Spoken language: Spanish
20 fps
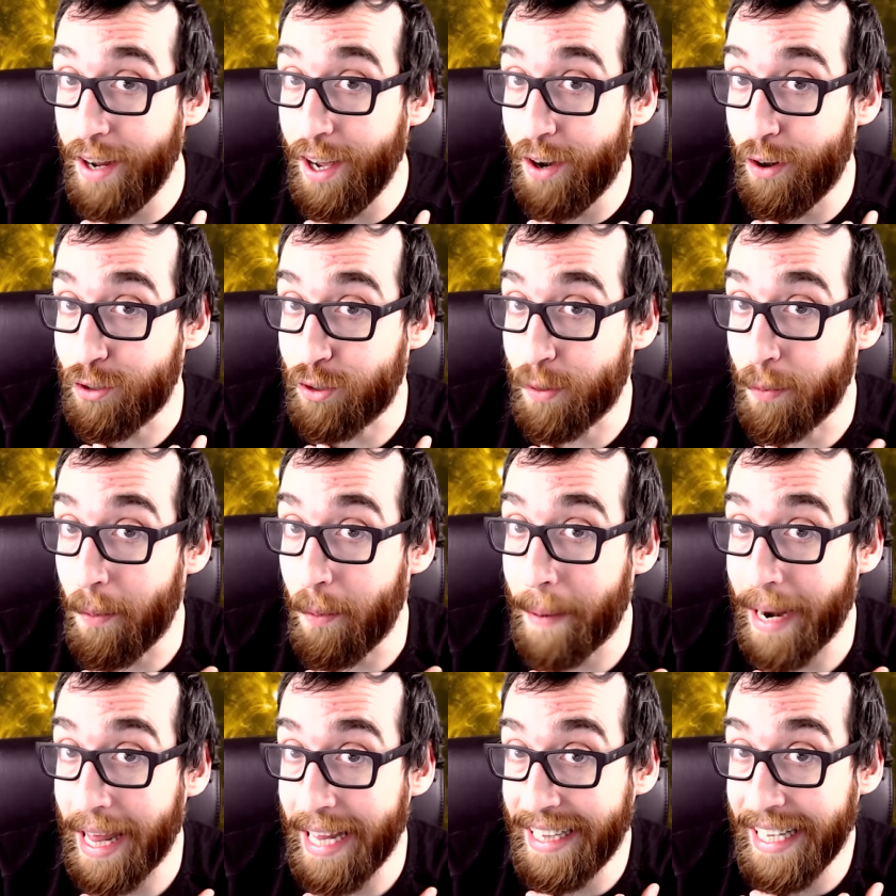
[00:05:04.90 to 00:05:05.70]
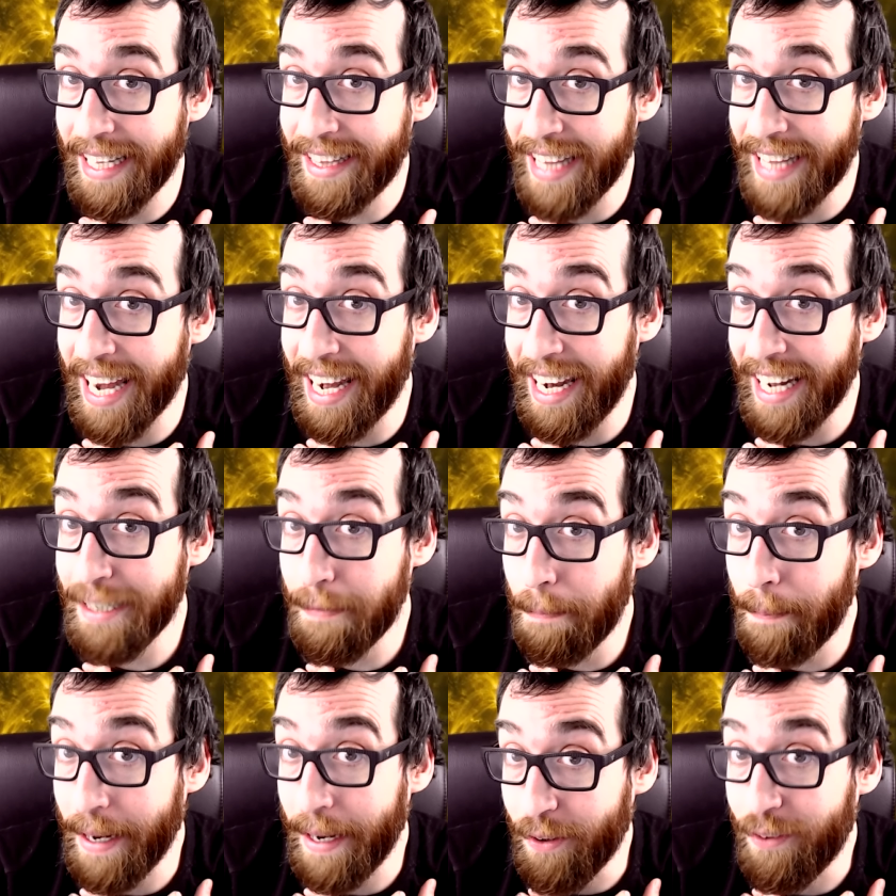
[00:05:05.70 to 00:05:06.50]
lejos como para
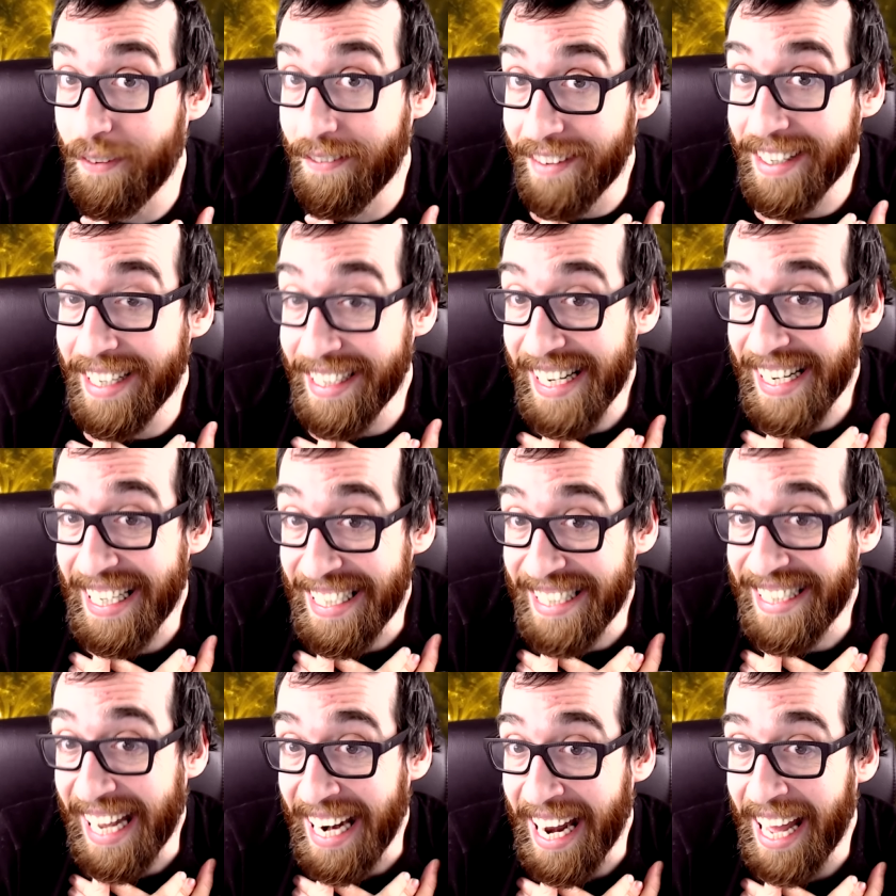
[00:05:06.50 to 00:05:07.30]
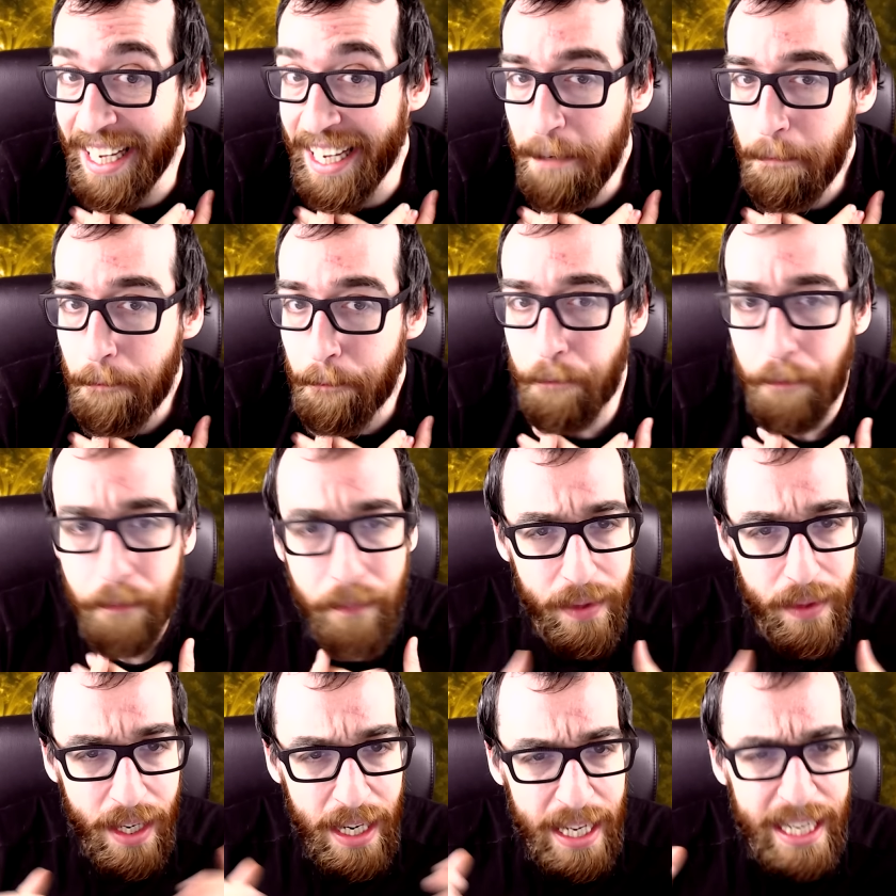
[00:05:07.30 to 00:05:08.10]
detectarlas, pero eh, están ahí
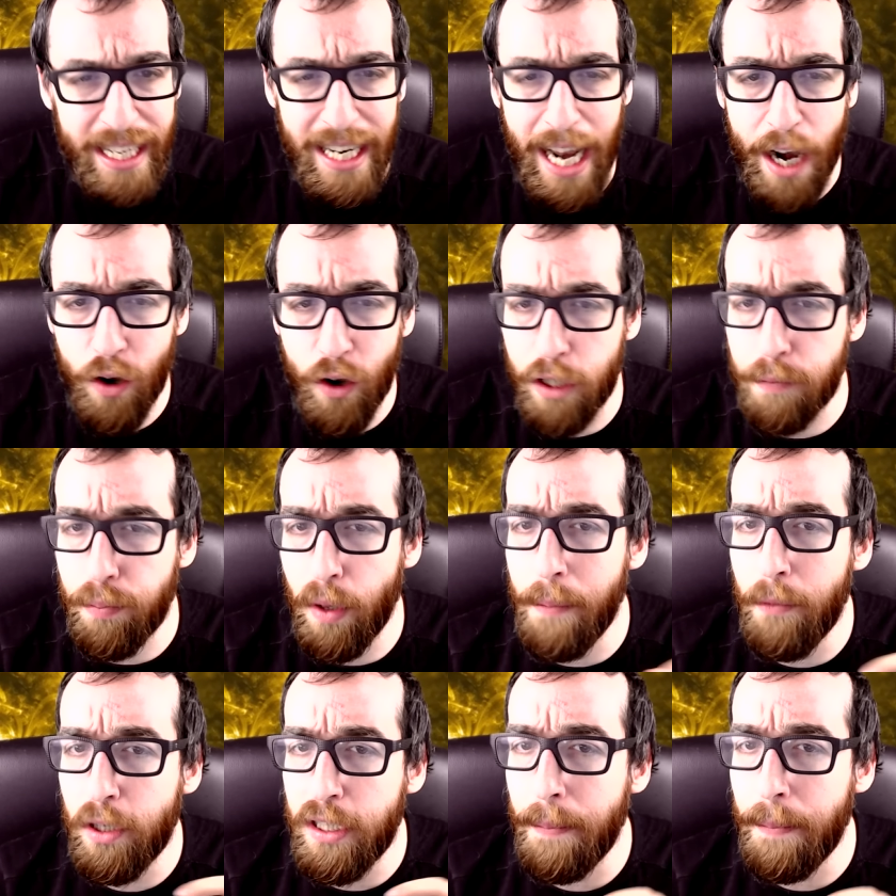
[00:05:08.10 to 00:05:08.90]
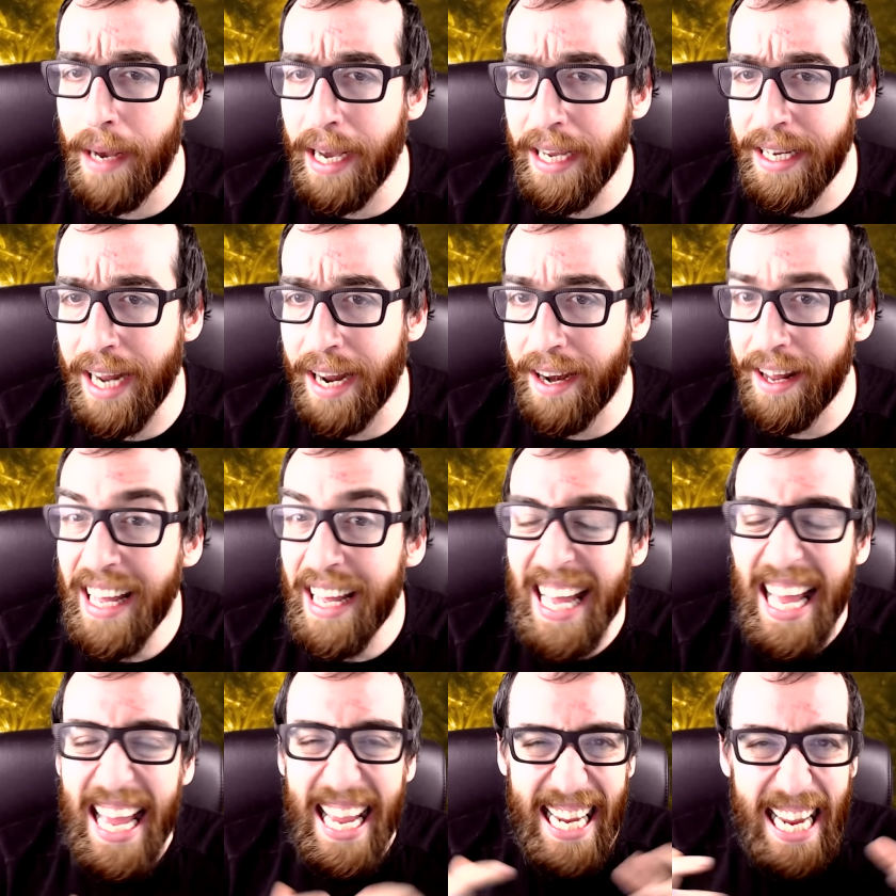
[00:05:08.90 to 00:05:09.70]
y claro, nos podemos imaginar
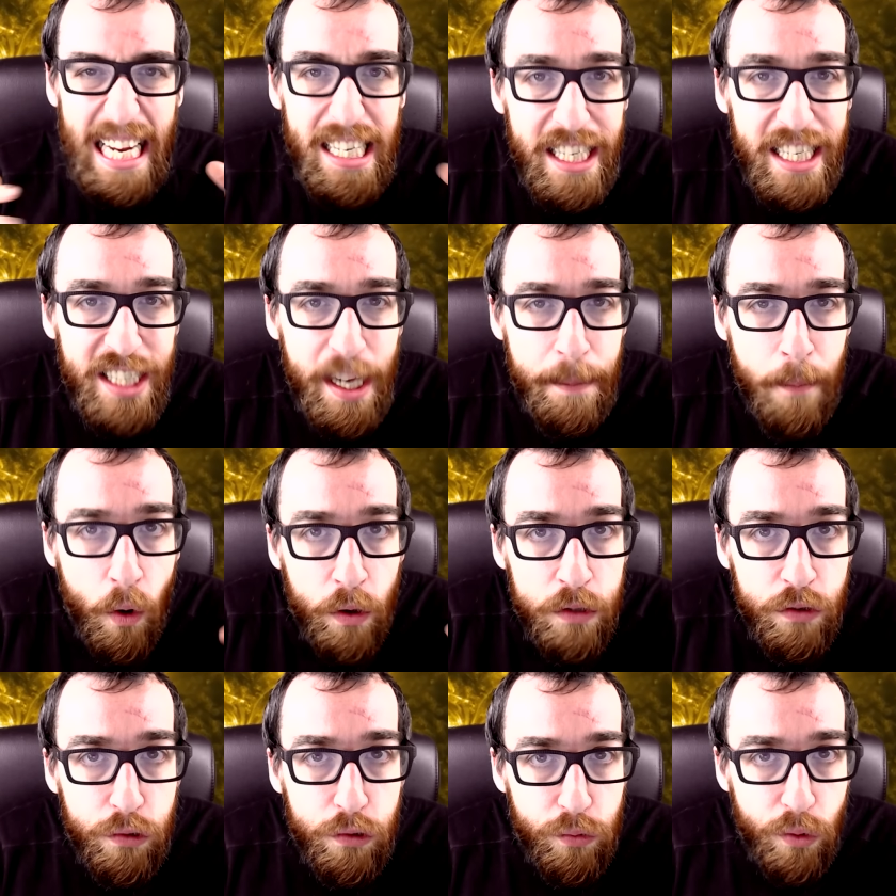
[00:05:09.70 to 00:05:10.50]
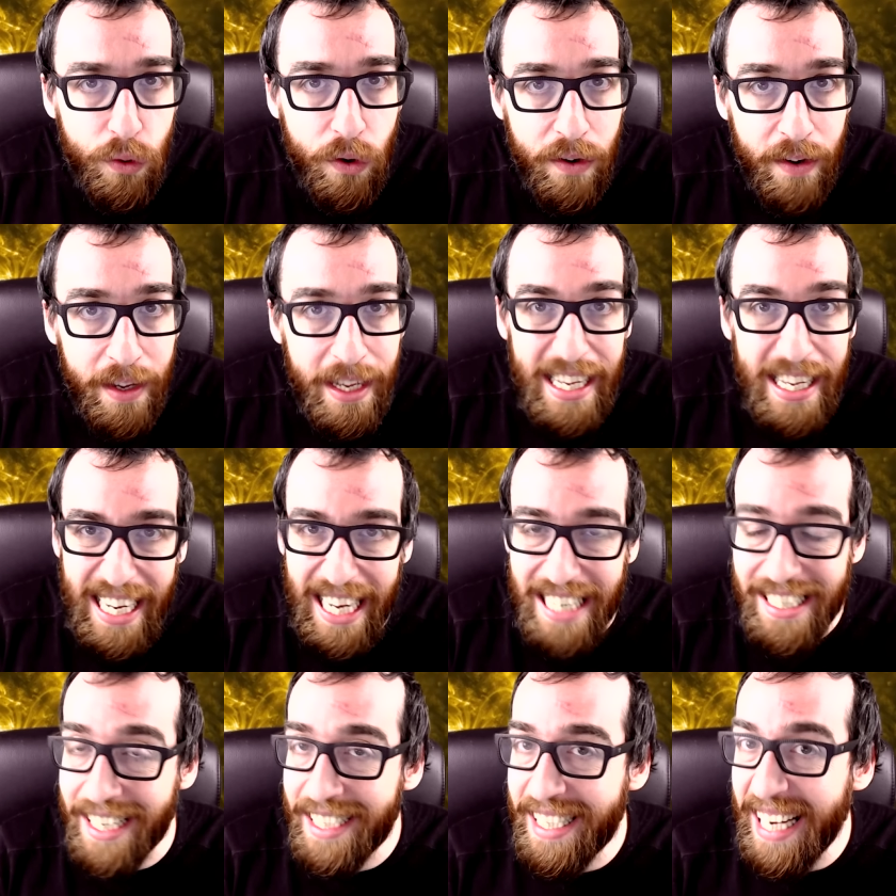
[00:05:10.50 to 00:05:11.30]
¿qué es ese monstruo,
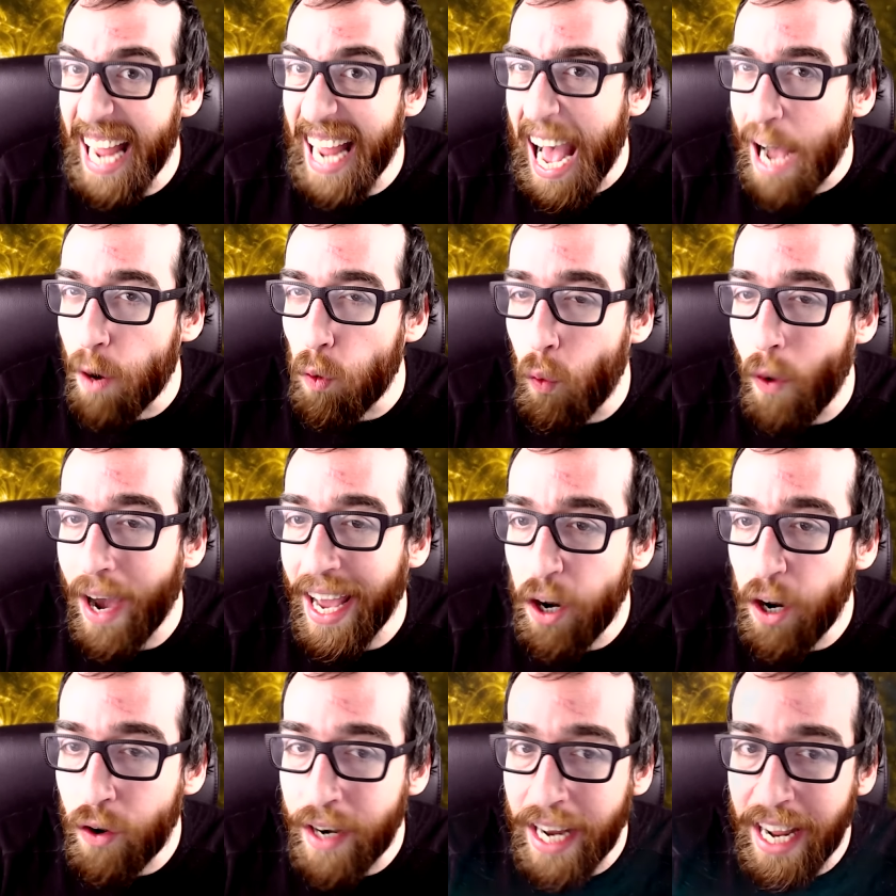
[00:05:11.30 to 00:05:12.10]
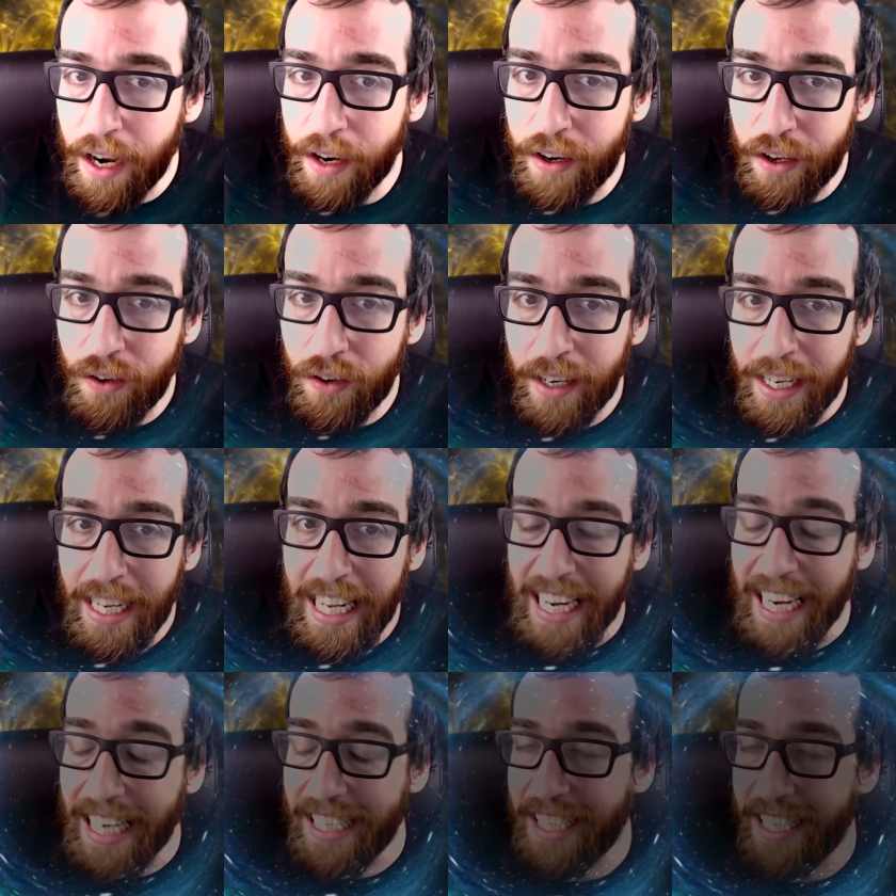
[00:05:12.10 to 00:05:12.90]
que es ese agujero negro que